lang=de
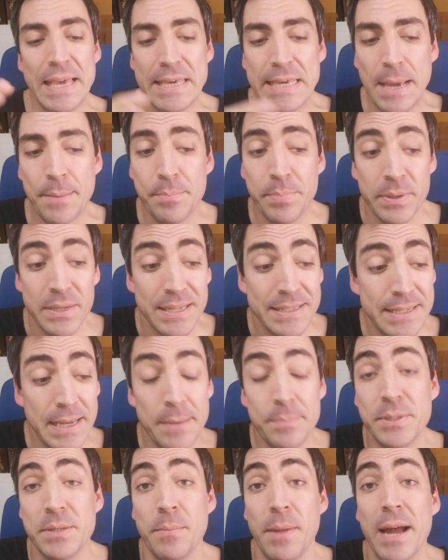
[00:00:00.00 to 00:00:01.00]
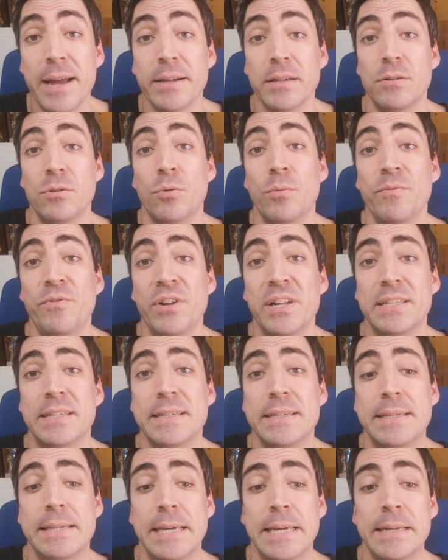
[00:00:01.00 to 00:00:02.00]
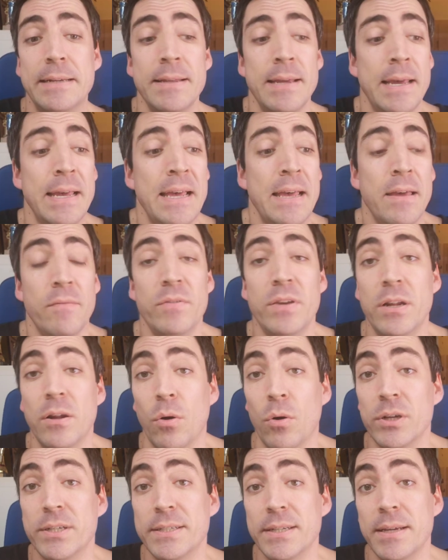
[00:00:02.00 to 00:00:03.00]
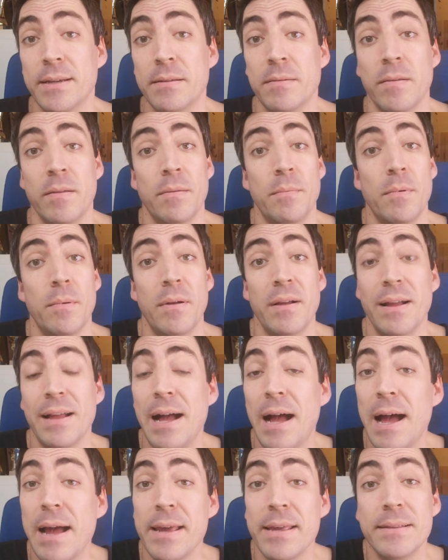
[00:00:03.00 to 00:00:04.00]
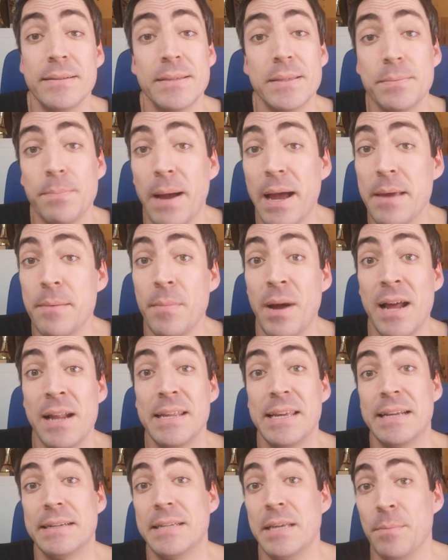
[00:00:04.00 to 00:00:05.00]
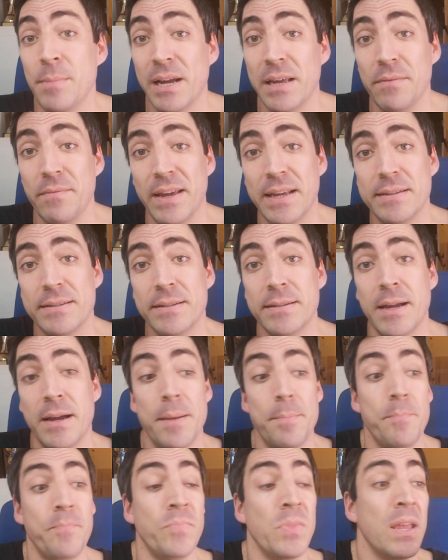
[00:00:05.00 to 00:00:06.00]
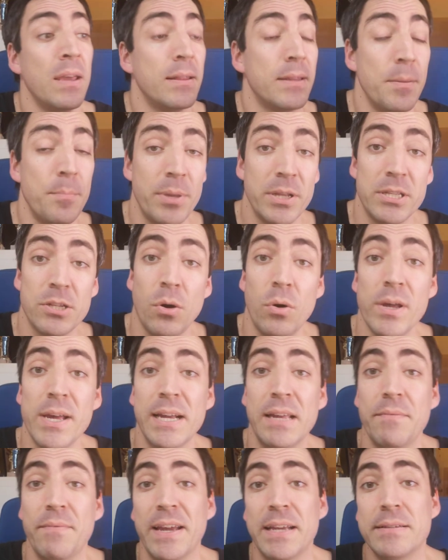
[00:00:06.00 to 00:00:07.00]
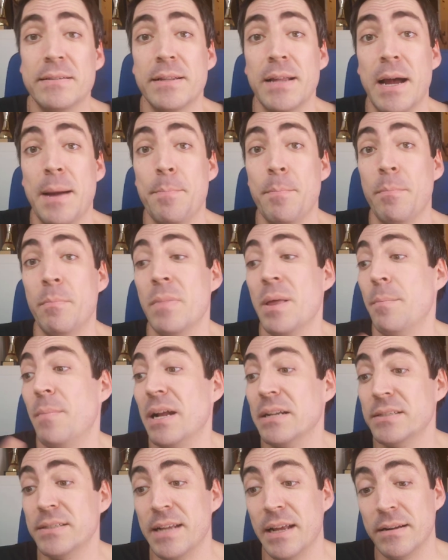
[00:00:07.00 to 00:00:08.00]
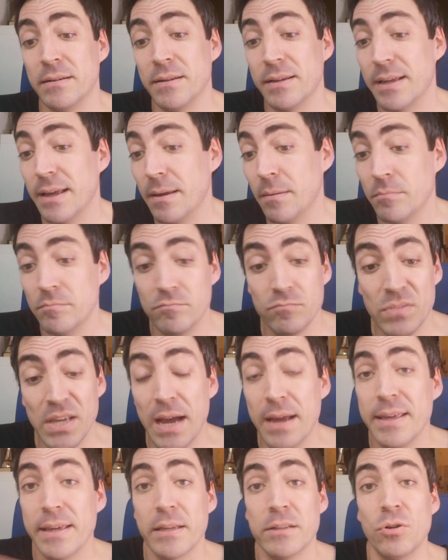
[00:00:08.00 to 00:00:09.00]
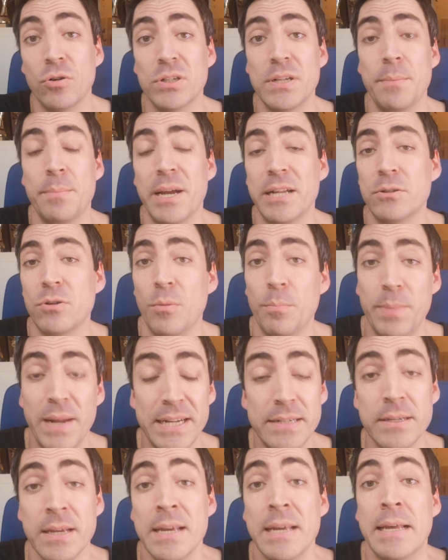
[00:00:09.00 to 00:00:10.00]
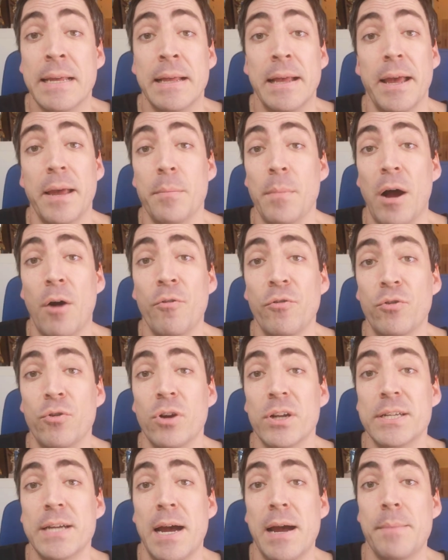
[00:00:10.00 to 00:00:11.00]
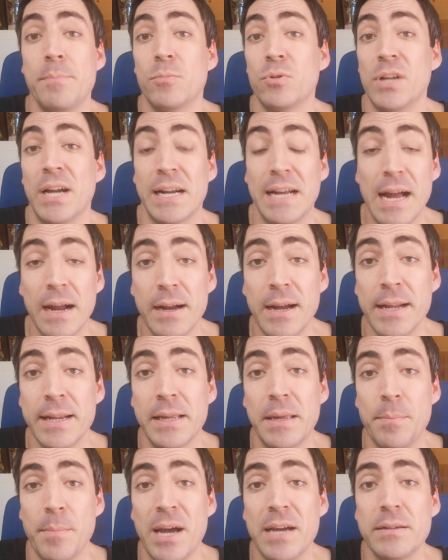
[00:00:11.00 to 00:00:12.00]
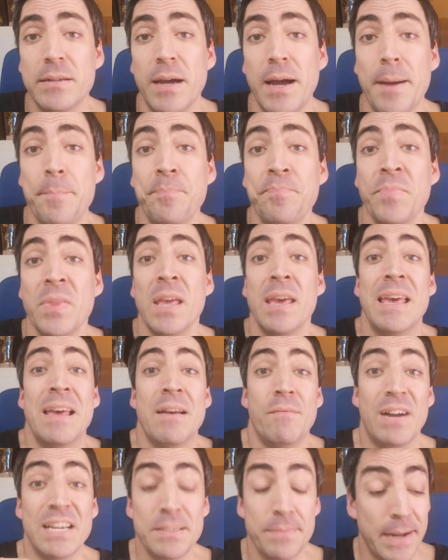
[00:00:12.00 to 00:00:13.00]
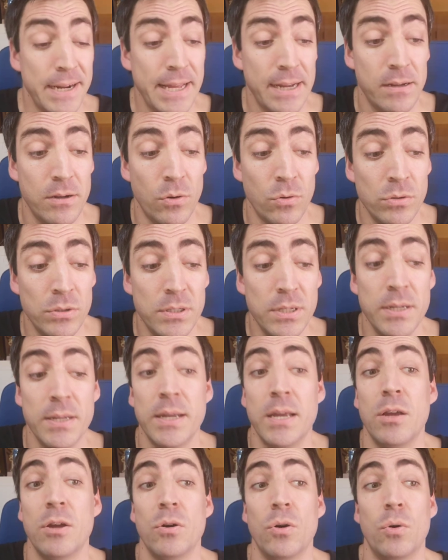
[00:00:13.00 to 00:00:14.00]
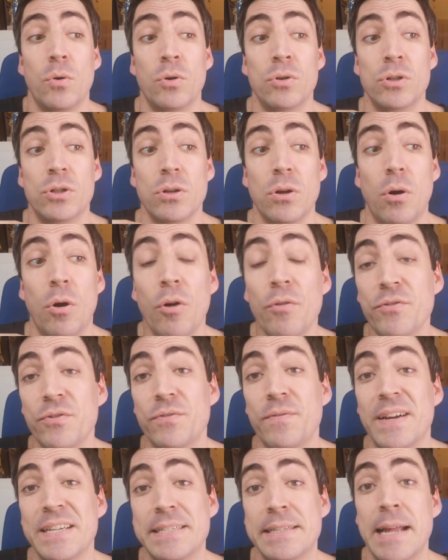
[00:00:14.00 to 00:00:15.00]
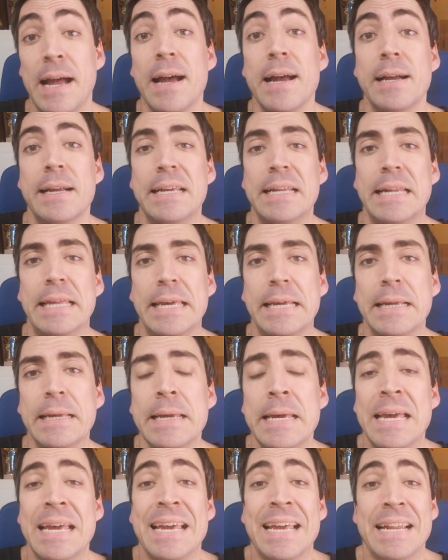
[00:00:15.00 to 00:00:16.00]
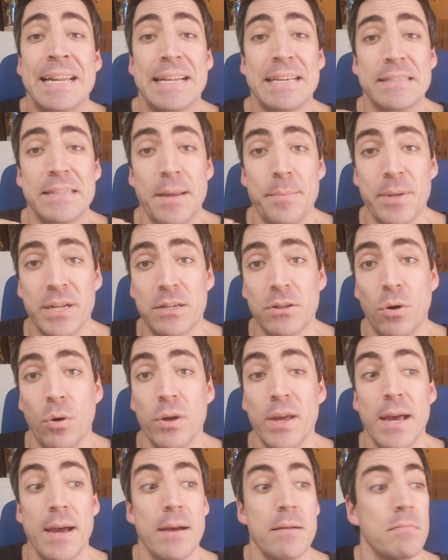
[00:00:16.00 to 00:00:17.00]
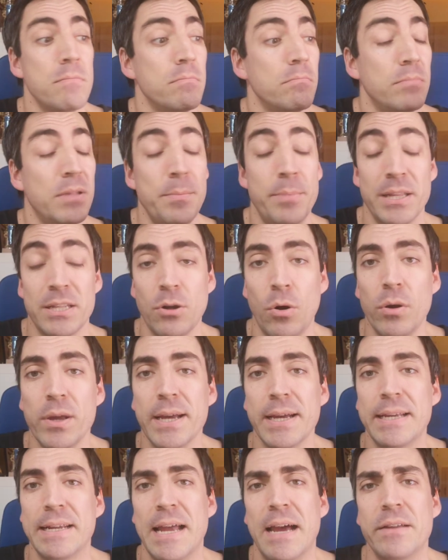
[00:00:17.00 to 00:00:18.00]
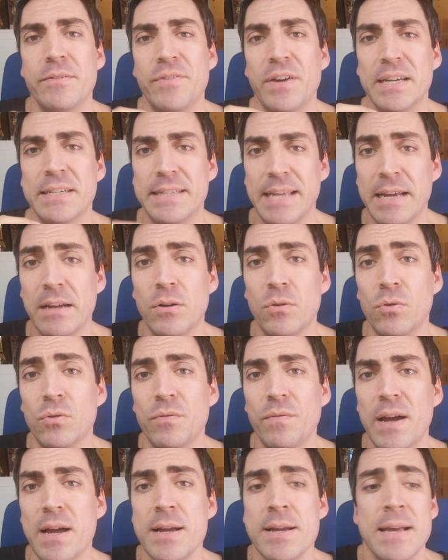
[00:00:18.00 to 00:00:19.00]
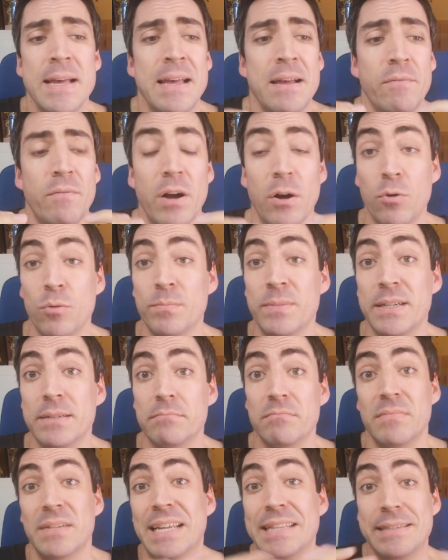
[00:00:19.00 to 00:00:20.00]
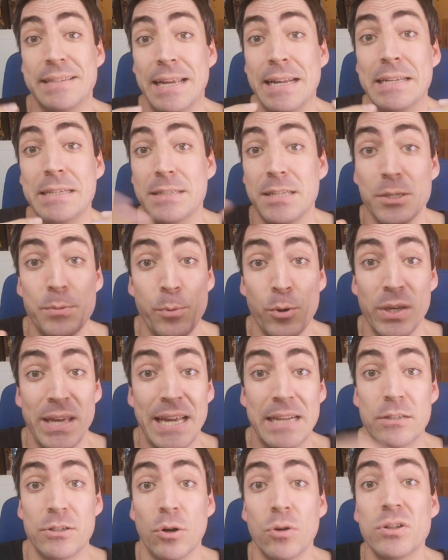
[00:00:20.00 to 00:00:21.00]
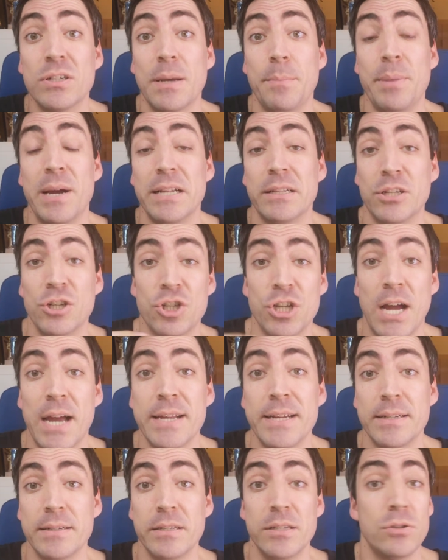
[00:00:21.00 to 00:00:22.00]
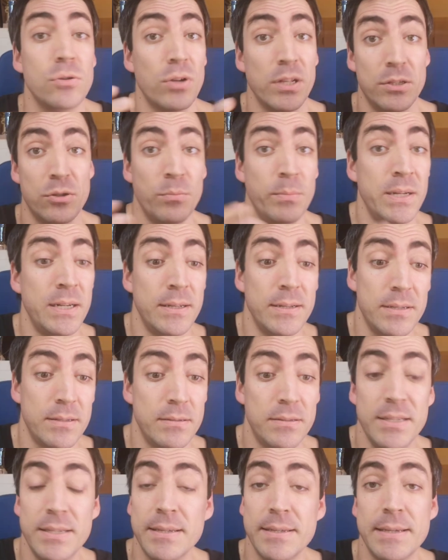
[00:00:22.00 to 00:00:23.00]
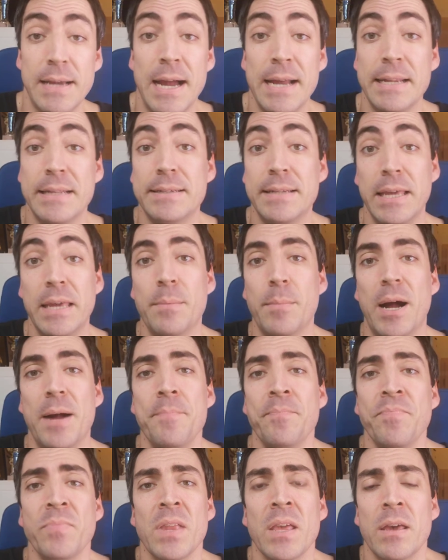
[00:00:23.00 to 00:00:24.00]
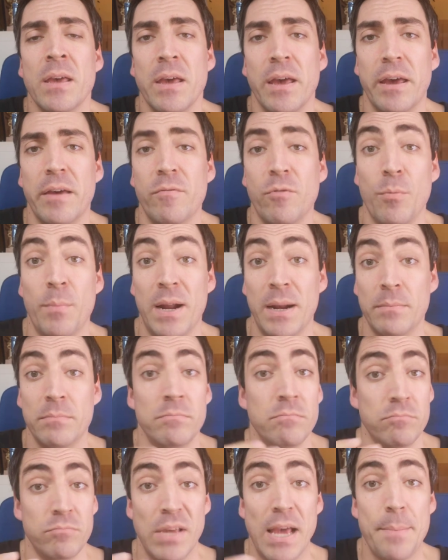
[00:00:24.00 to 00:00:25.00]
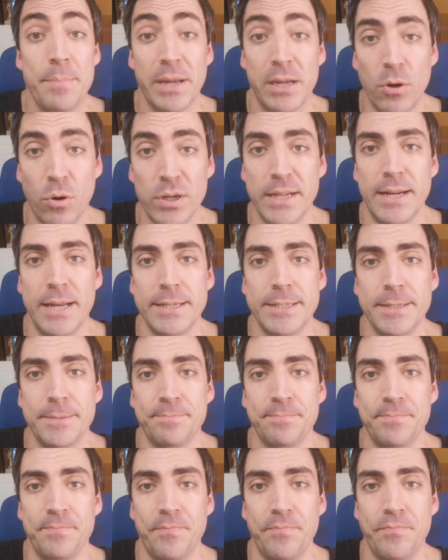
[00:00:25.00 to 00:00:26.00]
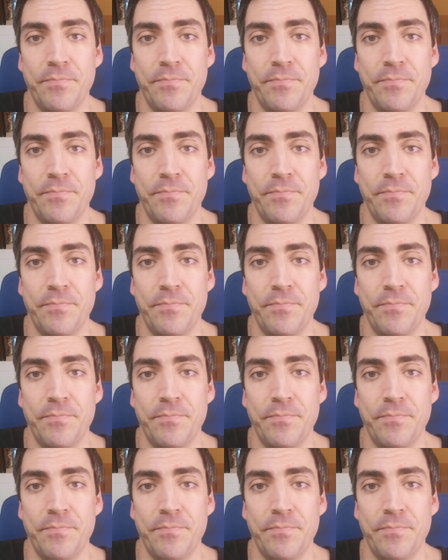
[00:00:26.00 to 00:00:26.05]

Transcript: Ich habe selbst im eigenen Umfeld gesehen, wie Leute ein, zweimal ihr Thema gewechselt haben, den Betreuer gewechselt haben, manche dann ähm, ja ihre Doktorarbeit komplett ähm, aufgehört haben und dann gar keine gemacht haben. Was war der Grund? Und oft war es daran gelegen, dass der Betreuer, die Betreuerin einfach der Grund war, warum letztendlich das Projekt Doktorarbeit gescheitert ist oder zumindest dieses eine Thema, äh, wo man ja begonnen hat.